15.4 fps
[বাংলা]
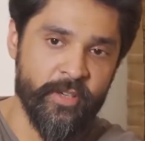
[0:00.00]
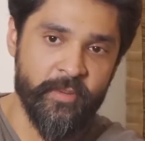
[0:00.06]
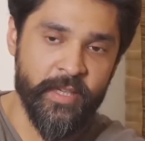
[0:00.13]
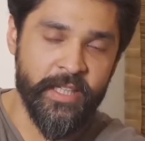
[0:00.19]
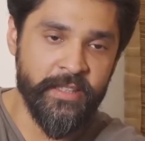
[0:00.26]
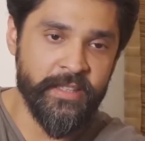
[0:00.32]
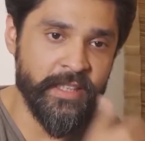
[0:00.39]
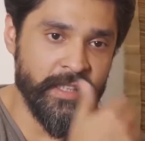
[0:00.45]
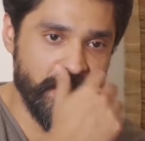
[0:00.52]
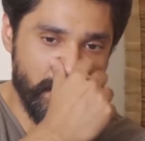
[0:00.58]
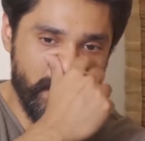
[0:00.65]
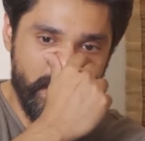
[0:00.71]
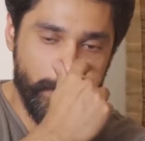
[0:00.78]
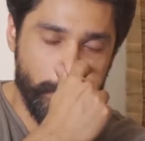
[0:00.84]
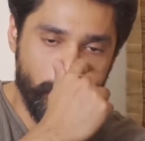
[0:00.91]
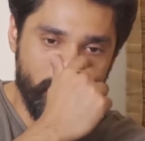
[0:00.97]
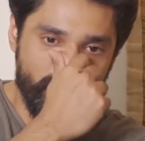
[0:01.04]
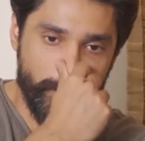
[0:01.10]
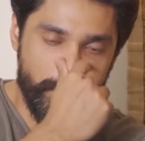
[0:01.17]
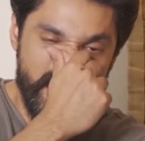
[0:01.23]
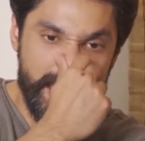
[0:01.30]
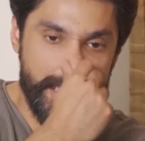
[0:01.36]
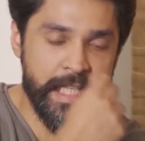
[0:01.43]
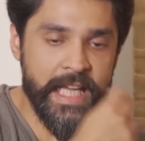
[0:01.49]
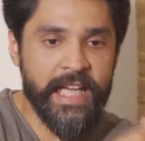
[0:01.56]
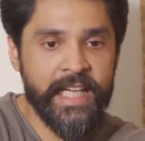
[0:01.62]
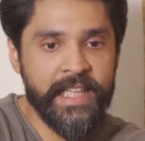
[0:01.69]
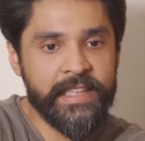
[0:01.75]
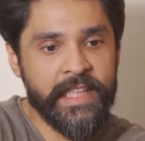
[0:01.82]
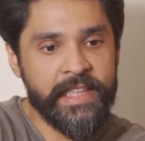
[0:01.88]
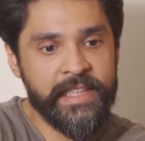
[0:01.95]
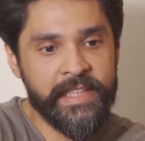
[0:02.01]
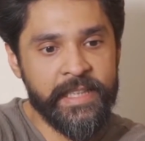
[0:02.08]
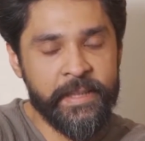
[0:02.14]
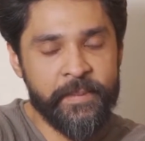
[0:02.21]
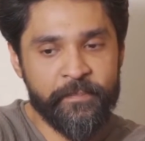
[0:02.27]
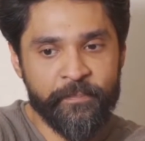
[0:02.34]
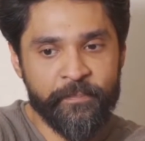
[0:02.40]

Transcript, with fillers: সবার তো সেই জায়গায় দাঁড়িয়ে